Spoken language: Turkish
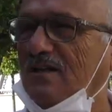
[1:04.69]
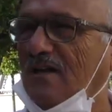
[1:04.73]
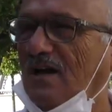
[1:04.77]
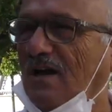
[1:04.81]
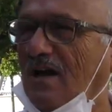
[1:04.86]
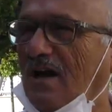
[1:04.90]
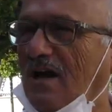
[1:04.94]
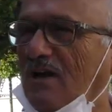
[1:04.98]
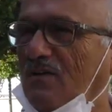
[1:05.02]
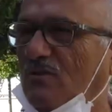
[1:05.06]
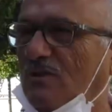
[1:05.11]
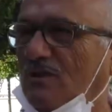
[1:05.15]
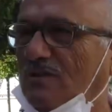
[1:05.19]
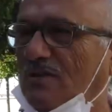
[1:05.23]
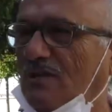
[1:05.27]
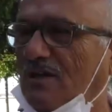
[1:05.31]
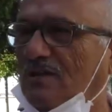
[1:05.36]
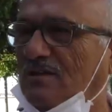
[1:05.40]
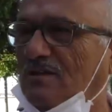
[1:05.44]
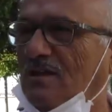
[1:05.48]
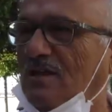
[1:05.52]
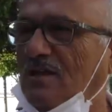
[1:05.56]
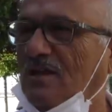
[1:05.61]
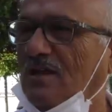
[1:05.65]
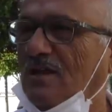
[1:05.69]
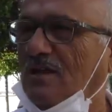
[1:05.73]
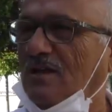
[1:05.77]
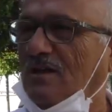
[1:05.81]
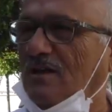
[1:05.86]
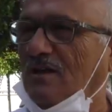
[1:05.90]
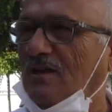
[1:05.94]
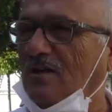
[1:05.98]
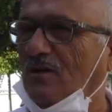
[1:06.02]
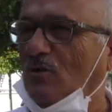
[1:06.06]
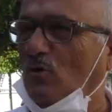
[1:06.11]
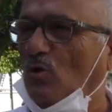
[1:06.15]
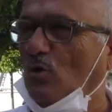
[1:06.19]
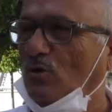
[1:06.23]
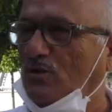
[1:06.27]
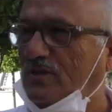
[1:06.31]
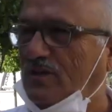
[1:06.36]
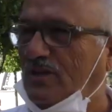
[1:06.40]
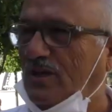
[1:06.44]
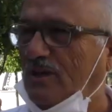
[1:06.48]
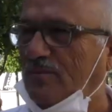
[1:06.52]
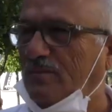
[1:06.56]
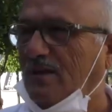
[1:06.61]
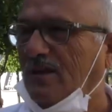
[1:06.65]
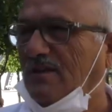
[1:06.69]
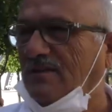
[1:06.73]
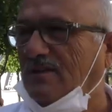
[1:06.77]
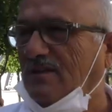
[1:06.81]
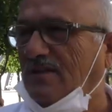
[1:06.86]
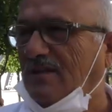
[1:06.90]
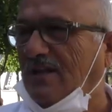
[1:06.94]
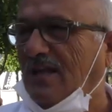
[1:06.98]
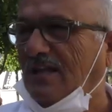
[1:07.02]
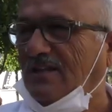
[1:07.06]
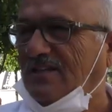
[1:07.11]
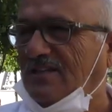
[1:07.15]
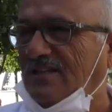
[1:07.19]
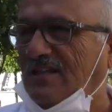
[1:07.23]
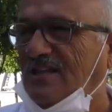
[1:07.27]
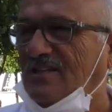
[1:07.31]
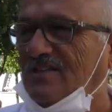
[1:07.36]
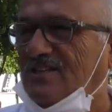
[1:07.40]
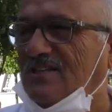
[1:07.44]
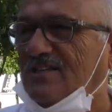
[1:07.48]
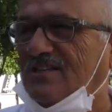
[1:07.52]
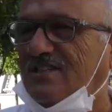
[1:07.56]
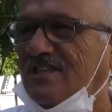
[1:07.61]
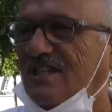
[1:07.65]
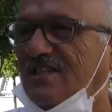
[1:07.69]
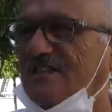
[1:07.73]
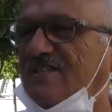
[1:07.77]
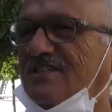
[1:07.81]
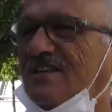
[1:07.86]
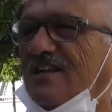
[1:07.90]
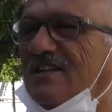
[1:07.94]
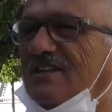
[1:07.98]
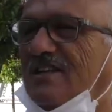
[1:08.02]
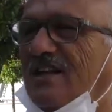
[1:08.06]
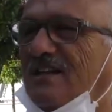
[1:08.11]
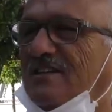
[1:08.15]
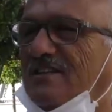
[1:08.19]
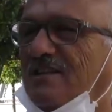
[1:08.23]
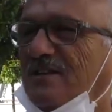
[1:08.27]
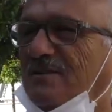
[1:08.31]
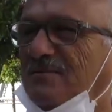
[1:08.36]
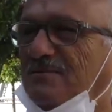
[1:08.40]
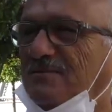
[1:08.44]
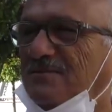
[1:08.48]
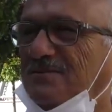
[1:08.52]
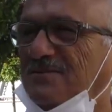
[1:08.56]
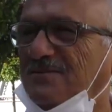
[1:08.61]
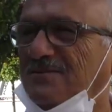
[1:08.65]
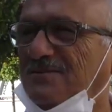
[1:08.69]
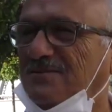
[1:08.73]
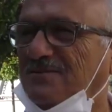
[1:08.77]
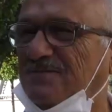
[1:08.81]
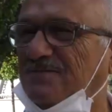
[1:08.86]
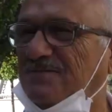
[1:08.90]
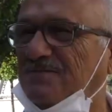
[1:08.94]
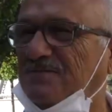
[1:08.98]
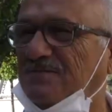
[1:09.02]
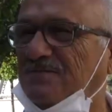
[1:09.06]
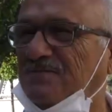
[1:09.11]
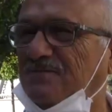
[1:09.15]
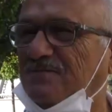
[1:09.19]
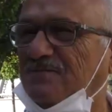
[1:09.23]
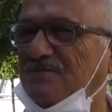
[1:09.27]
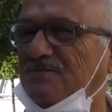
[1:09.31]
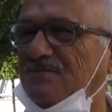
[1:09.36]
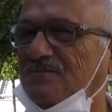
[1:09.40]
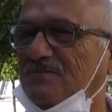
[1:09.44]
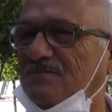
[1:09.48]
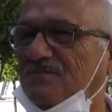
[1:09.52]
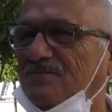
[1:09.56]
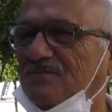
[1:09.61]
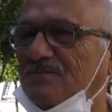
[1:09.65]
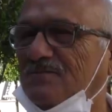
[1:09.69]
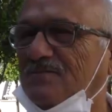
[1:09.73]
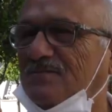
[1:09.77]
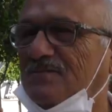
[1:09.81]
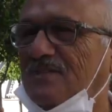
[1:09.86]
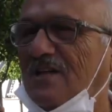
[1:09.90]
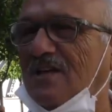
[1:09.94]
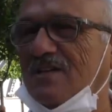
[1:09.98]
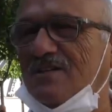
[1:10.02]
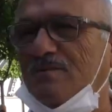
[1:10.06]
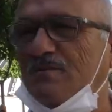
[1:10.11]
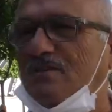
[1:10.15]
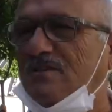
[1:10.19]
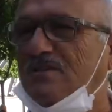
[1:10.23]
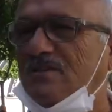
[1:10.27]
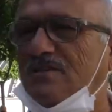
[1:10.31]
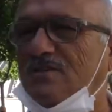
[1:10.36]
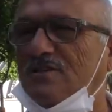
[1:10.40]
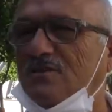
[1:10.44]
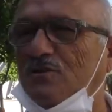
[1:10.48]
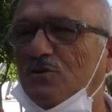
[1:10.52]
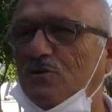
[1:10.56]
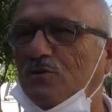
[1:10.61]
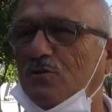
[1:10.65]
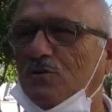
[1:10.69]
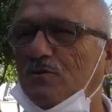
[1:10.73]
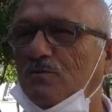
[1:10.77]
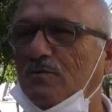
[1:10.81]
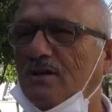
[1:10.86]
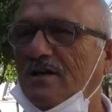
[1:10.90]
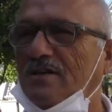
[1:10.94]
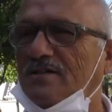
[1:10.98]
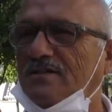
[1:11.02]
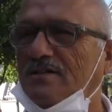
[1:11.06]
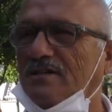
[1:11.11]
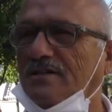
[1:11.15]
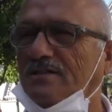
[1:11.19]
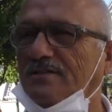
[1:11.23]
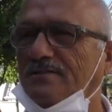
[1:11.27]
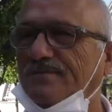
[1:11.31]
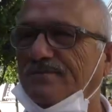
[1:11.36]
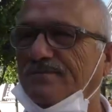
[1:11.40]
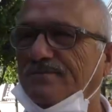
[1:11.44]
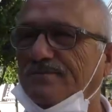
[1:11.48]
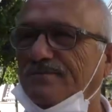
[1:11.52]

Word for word: hayvanlar e, ot diye ben et yiyeceği insanlardanım değişmesini istiyorum her şeyin.